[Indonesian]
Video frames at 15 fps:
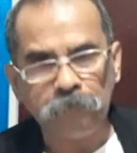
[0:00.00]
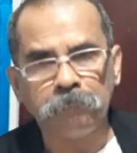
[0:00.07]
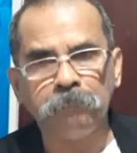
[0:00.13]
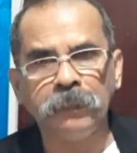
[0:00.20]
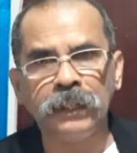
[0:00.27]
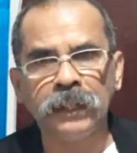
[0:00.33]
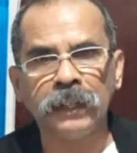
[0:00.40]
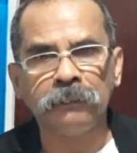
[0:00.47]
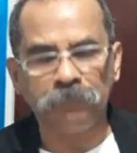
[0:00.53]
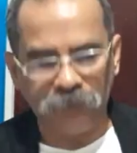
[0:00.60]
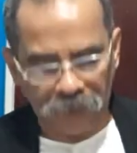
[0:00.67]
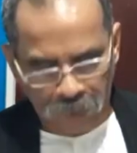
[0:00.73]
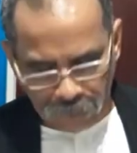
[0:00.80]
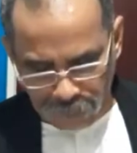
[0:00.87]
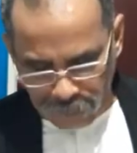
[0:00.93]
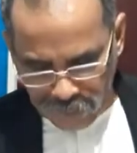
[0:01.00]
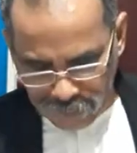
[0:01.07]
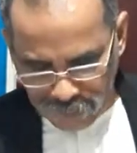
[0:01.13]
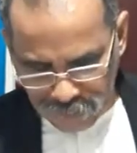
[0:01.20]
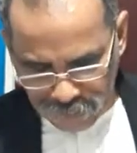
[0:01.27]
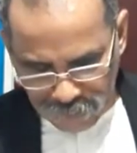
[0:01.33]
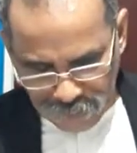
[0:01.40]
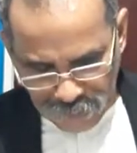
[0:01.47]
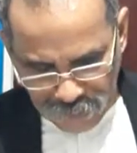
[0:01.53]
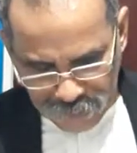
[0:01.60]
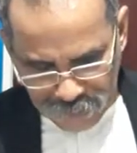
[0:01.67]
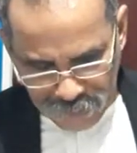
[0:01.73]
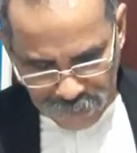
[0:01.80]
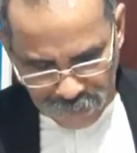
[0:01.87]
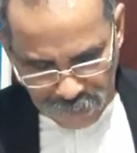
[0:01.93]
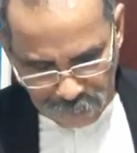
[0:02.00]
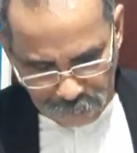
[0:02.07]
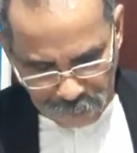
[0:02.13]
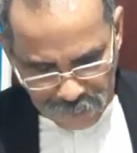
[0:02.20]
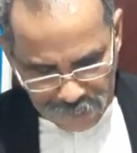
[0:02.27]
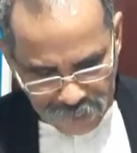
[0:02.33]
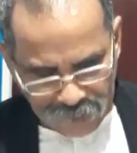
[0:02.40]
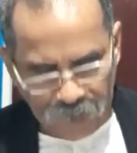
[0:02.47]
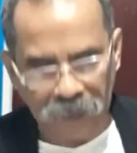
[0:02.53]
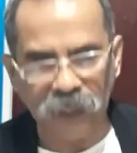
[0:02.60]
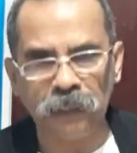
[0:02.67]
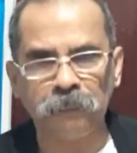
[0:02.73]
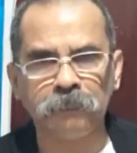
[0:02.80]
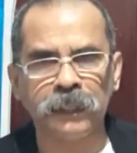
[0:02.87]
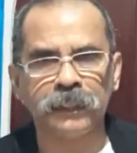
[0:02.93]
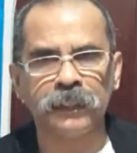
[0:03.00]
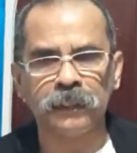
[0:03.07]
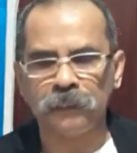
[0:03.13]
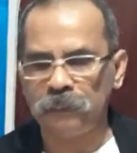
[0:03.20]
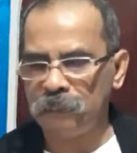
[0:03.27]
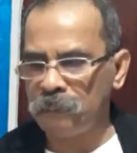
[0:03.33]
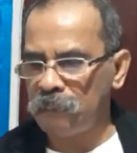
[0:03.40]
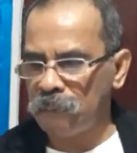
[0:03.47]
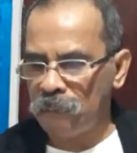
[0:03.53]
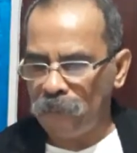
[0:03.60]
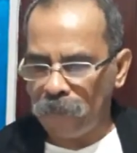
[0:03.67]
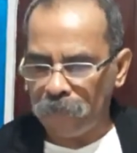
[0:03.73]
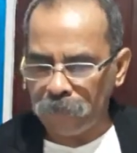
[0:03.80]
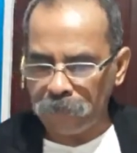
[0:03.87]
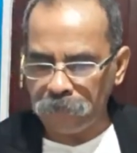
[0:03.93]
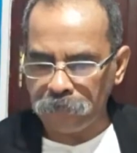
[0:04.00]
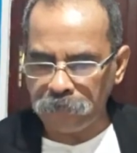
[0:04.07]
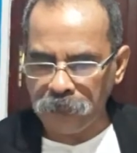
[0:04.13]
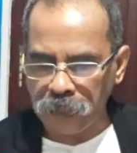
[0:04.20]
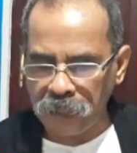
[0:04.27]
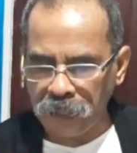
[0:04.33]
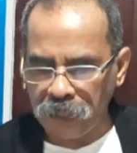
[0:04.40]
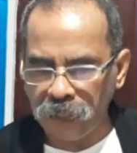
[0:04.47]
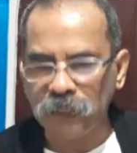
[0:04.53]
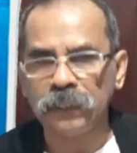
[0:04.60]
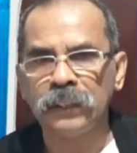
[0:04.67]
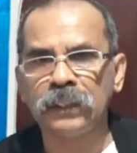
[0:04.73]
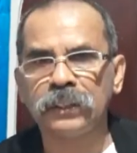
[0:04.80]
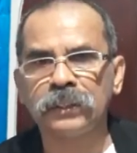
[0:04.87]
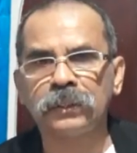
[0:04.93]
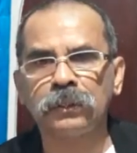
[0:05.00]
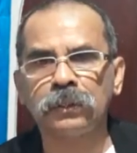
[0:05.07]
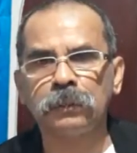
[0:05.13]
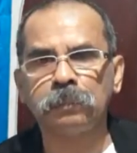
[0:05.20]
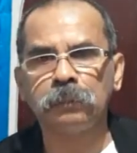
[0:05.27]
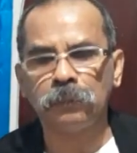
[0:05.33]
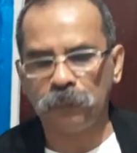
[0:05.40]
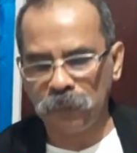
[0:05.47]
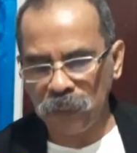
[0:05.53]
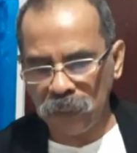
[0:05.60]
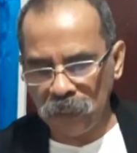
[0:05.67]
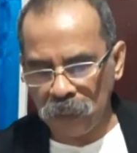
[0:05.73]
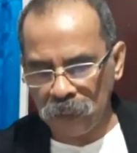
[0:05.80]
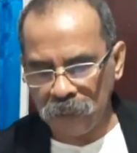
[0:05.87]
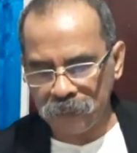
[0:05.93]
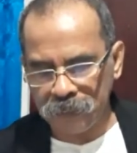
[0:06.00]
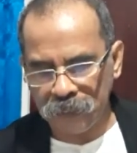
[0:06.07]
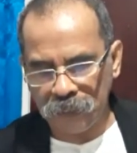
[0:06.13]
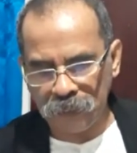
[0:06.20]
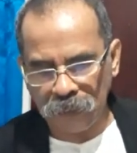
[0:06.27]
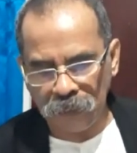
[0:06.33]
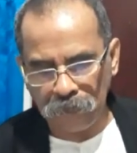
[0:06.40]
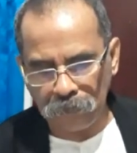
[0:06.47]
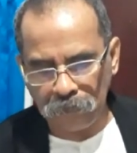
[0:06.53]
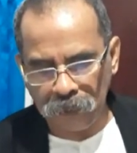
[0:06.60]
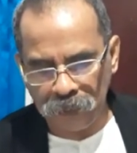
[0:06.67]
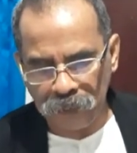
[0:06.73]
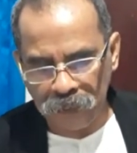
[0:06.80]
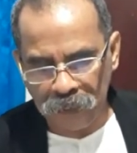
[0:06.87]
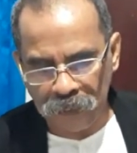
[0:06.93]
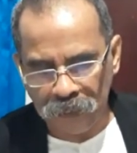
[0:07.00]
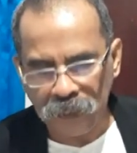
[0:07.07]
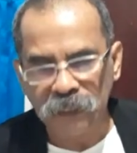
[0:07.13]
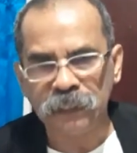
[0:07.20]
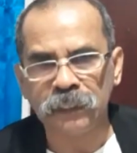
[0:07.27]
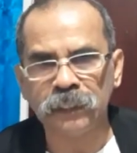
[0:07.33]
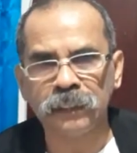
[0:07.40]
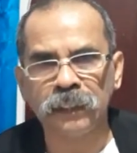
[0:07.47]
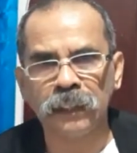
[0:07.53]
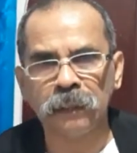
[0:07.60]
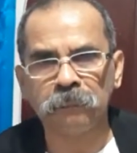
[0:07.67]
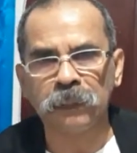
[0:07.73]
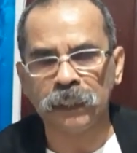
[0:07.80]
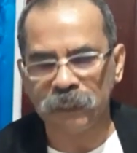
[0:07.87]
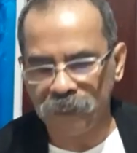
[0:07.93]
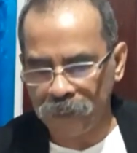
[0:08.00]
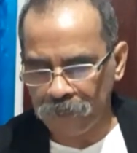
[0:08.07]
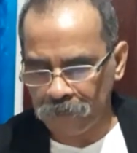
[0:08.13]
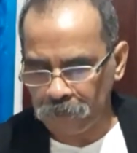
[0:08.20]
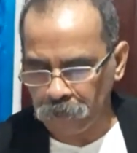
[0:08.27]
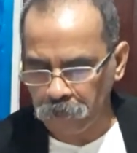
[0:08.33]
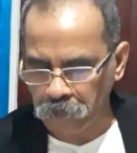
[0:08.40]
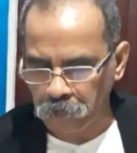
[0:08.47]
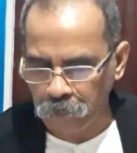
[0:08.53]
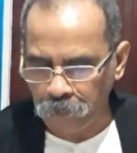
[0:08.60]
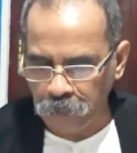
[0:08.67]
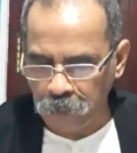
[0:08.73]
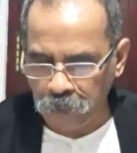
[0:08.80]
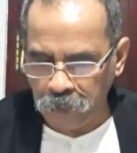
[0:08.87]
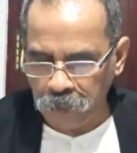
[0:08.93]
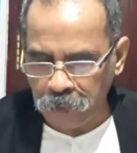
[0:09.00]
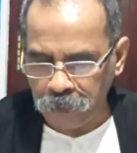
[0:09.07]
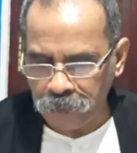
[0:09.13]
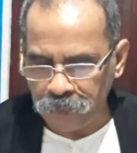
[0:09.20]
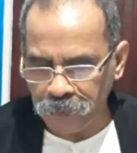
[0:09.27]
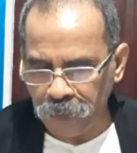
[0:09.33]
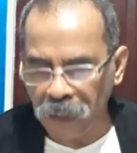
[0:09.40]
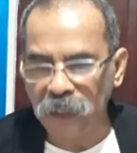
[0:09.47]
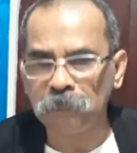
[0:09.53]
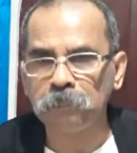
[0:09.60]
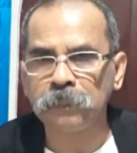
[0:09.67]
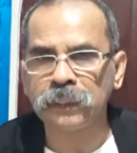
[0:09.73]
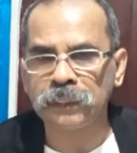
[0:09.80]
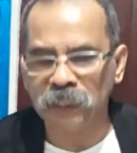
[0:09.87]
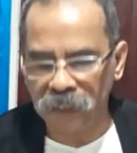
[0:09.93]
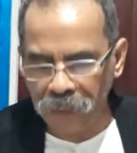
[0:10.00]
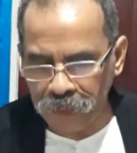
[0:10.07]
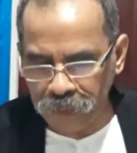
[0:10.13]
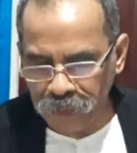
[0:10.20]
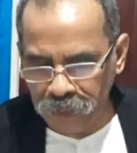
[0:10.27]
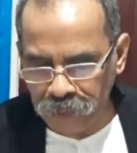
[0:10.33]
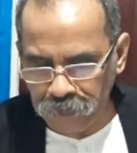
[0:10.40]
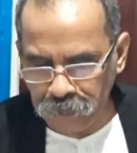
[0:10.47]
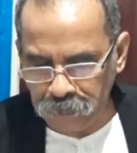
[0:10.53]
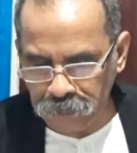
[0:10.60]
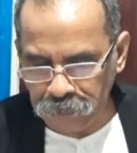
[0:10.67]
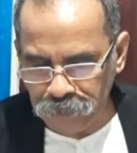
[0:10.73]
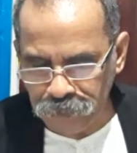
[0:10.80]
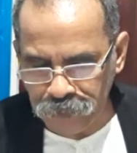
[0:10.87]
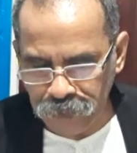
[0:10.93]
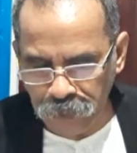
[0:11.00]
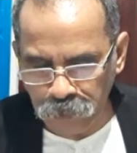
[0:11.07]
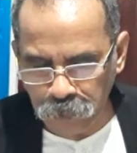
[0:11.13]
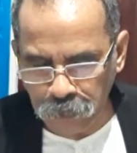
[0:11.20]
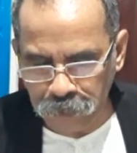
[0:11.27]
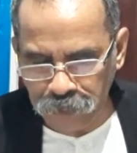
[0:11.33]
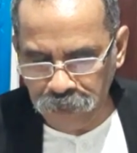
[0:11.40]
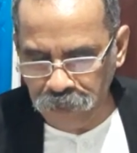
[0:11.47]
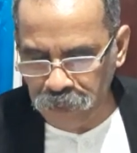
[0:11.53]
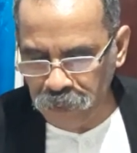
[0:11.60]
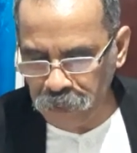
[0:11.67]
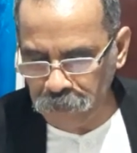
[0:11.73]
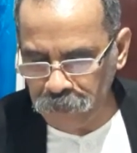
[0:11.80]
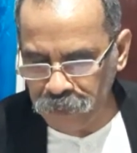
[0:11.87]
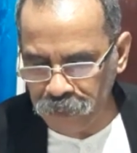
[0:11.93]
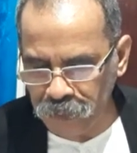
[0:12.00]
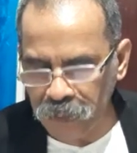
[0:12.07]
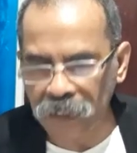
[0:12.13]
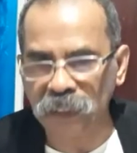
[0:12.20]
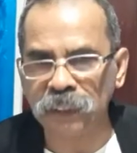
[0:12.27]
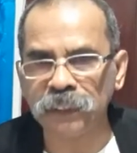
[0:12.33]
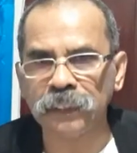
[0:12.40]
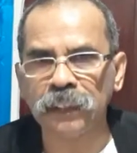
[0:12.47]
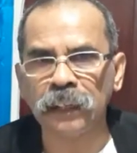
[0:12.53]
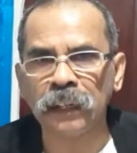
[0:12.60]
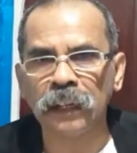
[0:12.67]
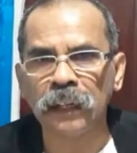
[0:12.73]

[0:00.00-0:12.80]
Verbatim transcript: Bila firmannya tinggal dengan limpahnya di dalam Anda maka Yesus pun tinggal dengan limpahnya di dalam Anda. Jangan berjalan dari satu bencana ke bencana lainnya.